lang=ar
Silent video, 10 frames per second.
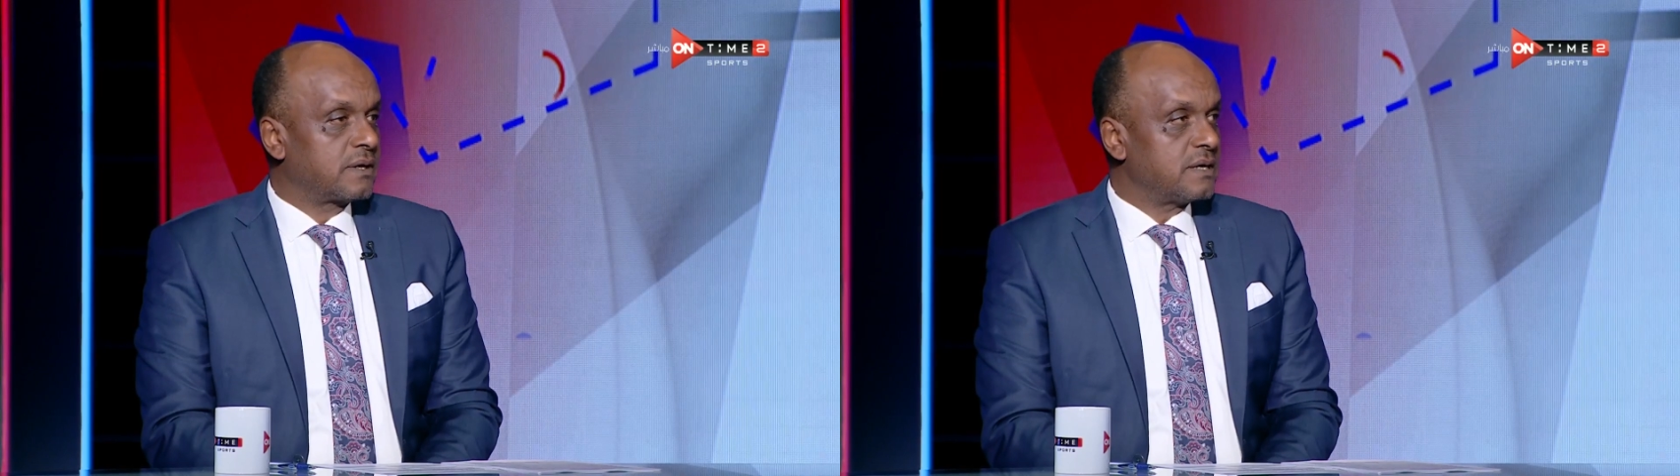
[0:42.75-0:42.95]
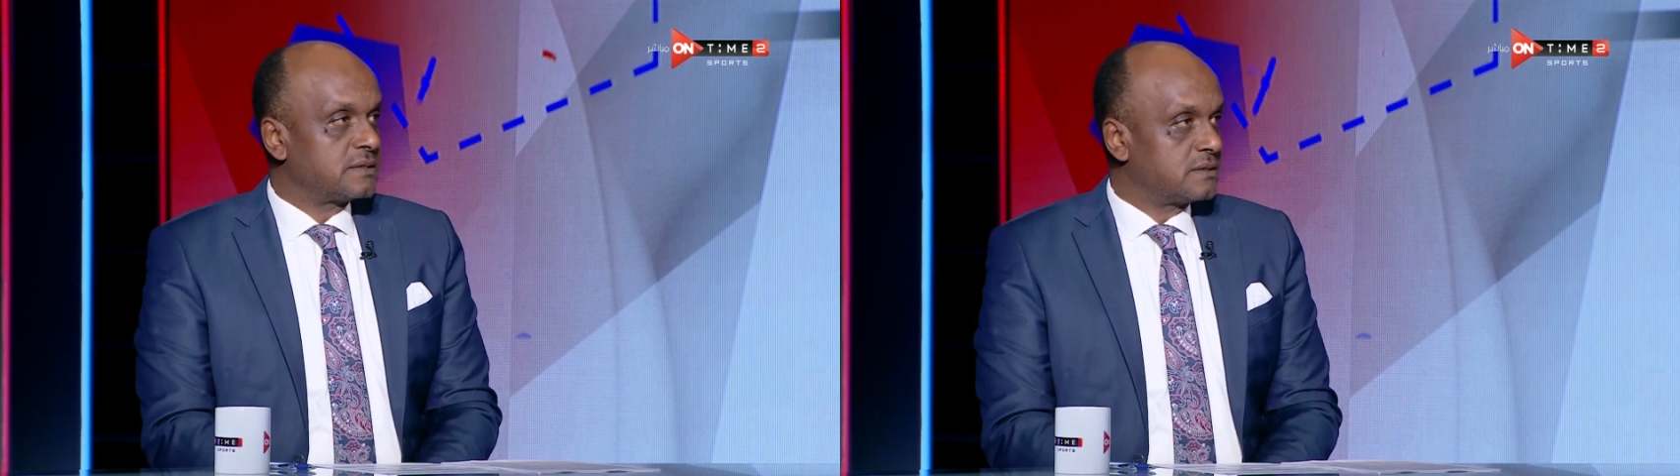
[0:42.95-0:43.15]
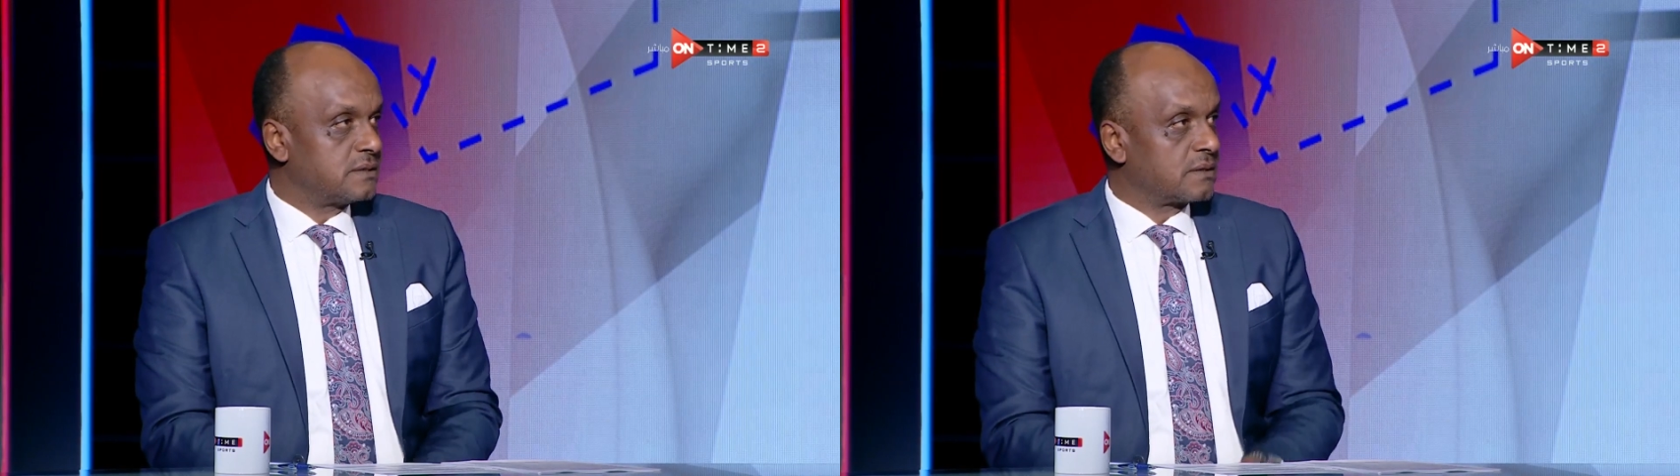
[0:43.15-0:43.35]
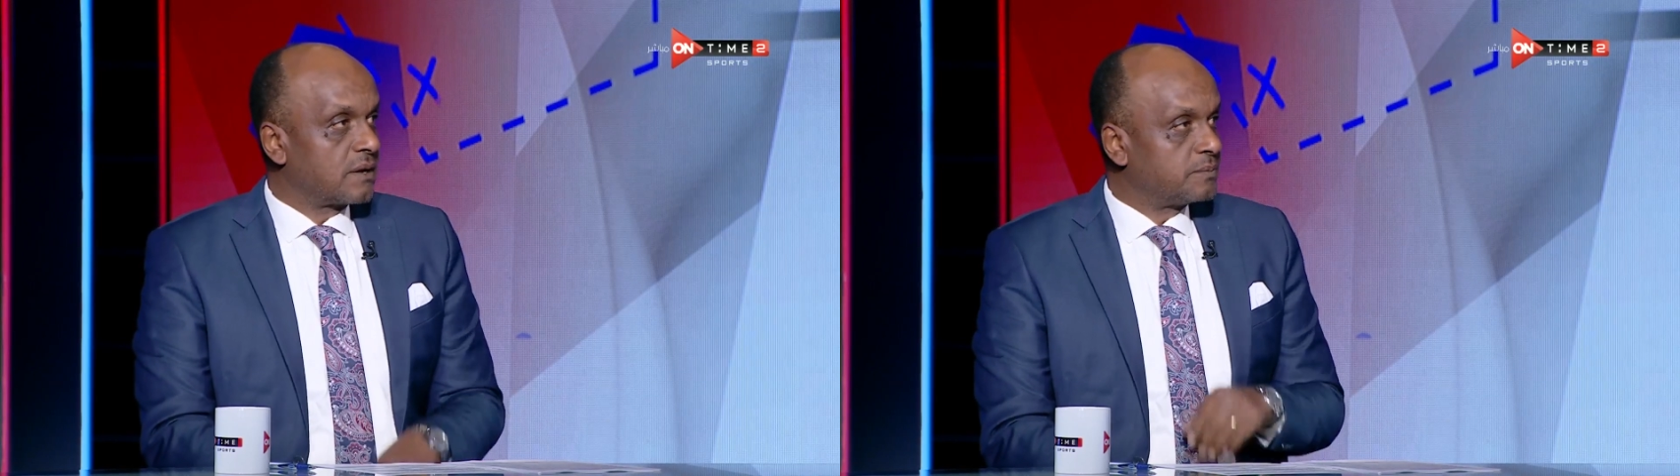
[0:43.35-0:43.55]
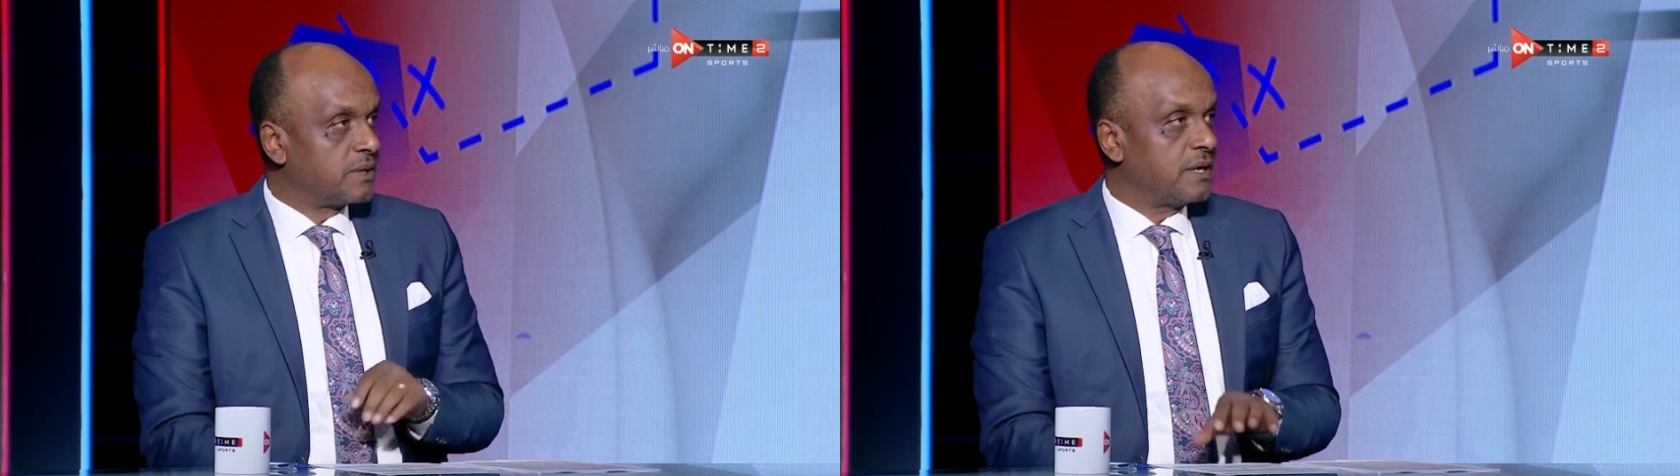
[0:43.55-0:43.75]
كاس
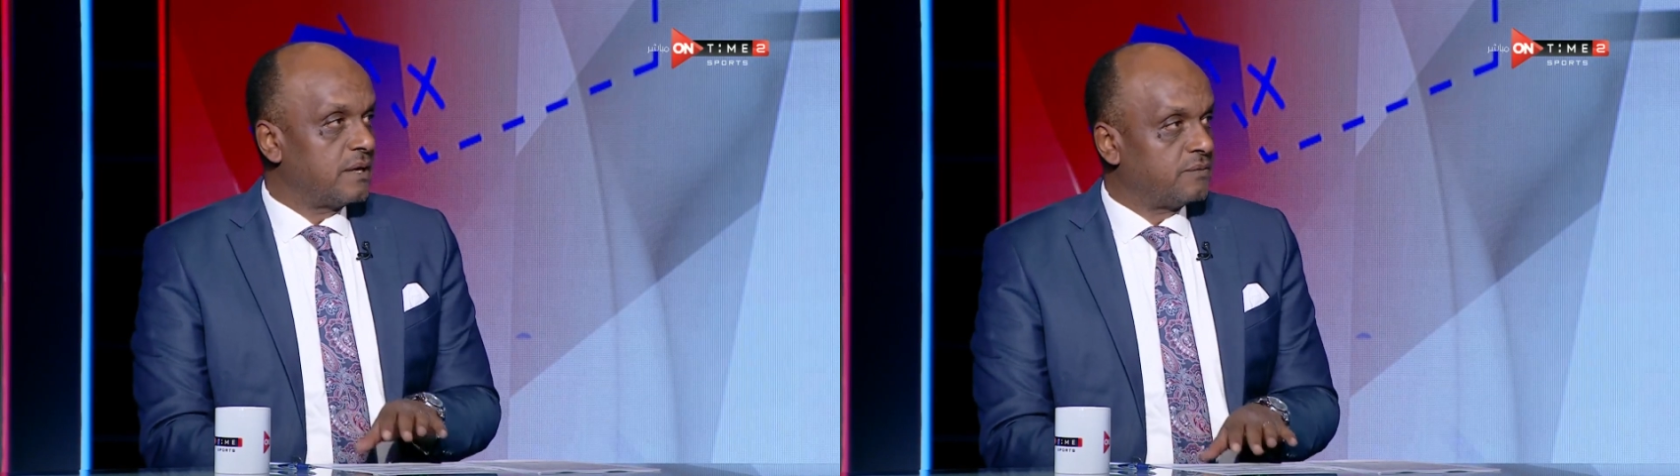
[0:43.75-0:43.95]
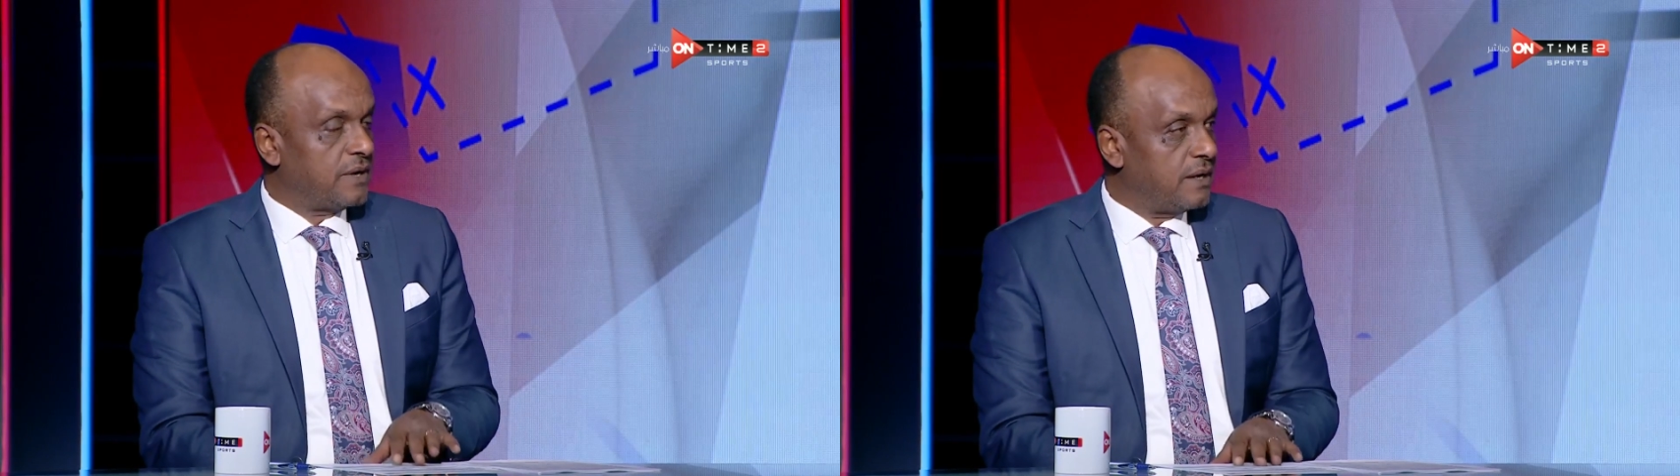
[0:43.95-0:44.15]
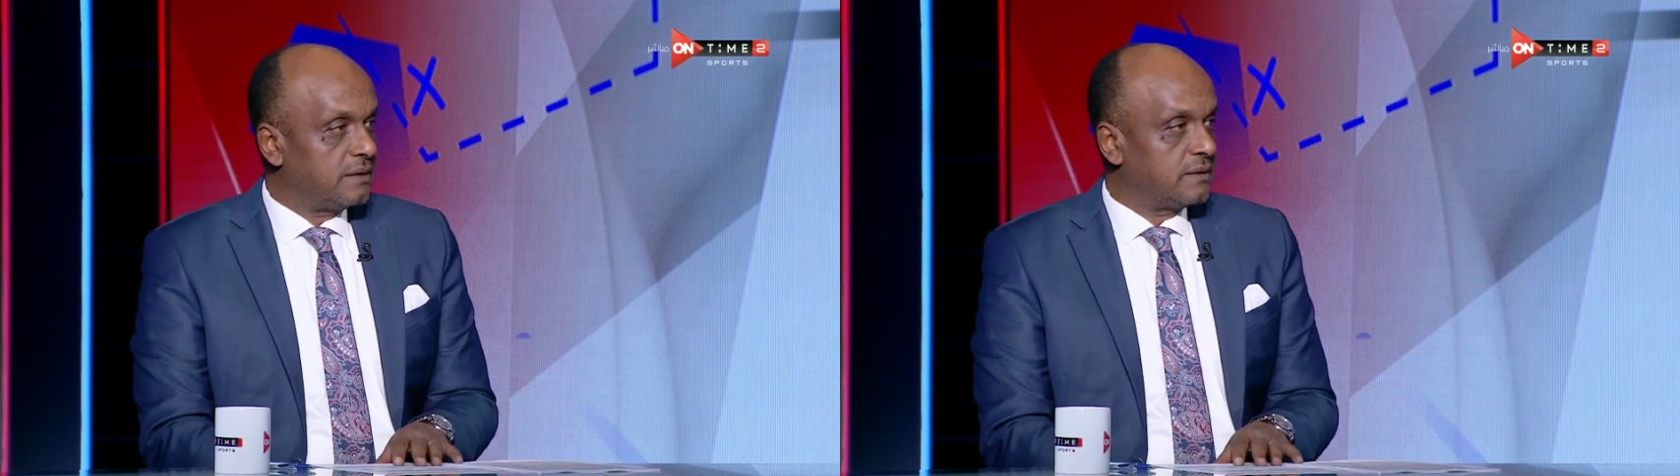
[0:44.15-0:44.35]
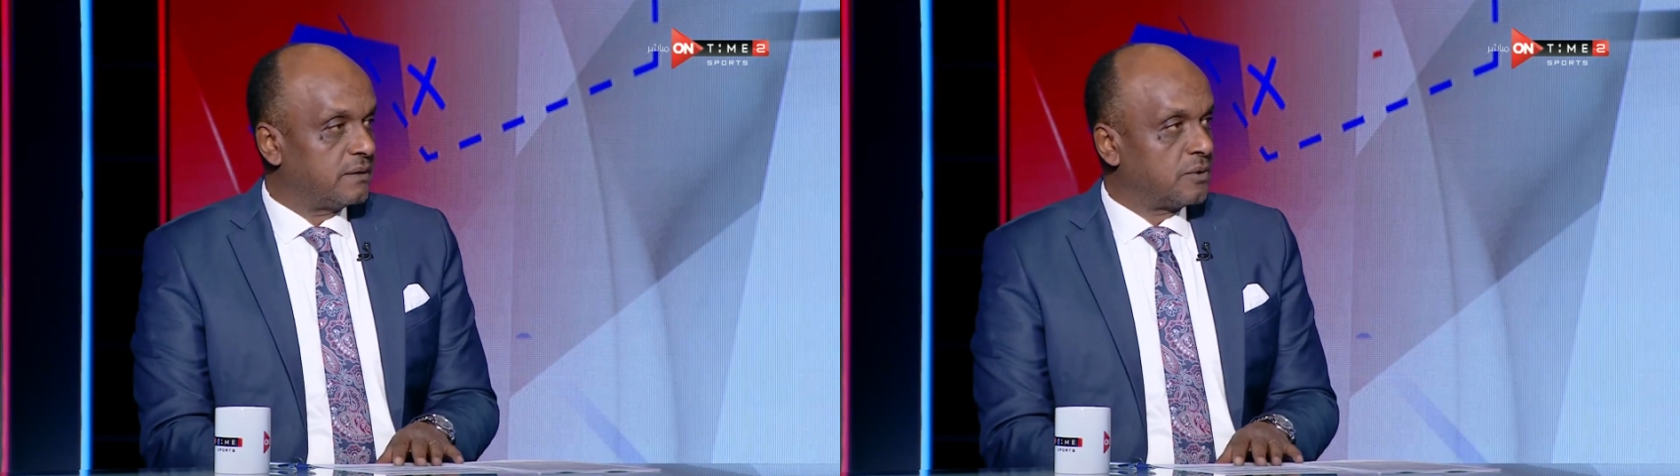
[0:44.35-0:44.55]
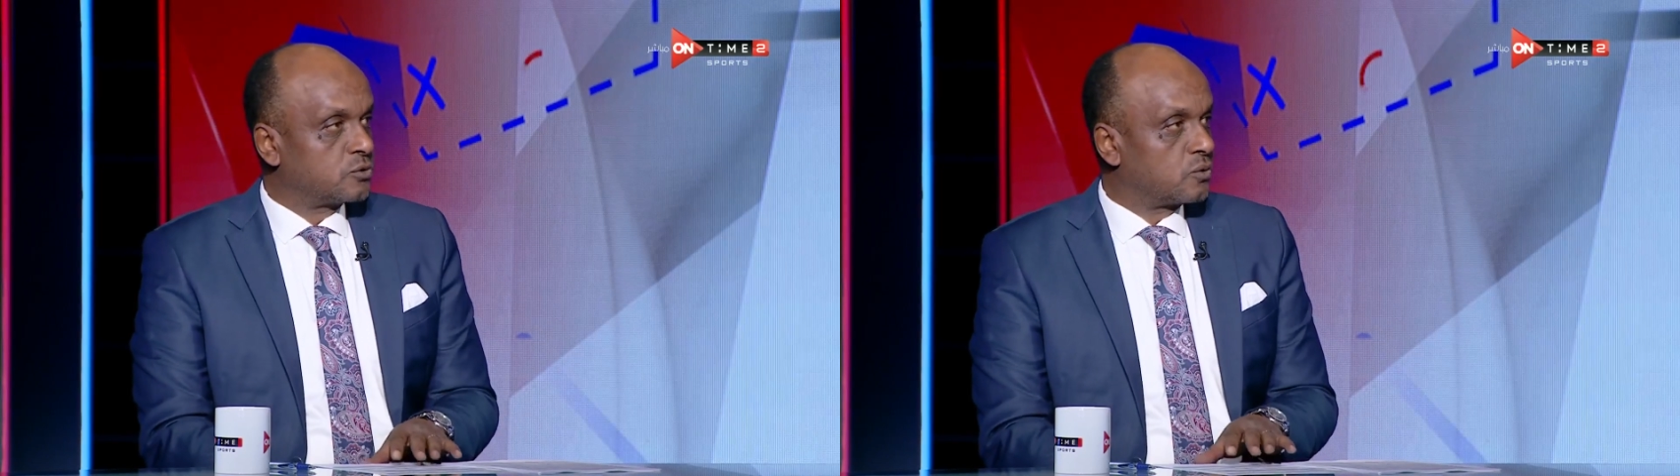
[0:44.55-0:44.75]
الرابطه ده
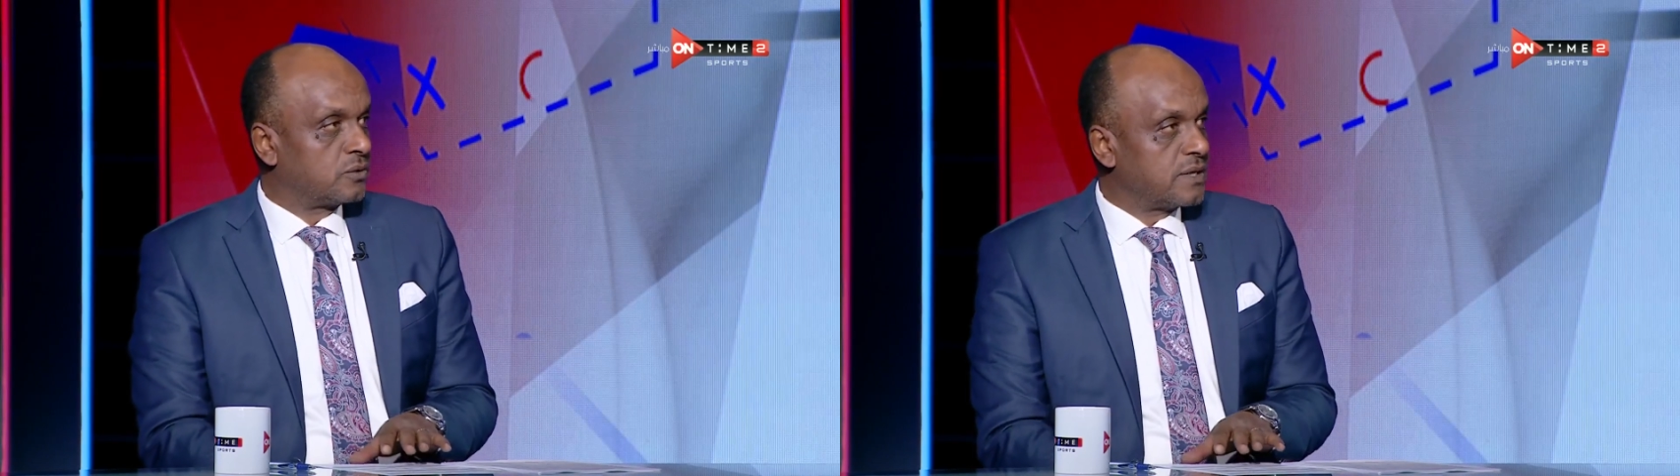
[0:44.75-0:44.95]
فعلا بشكر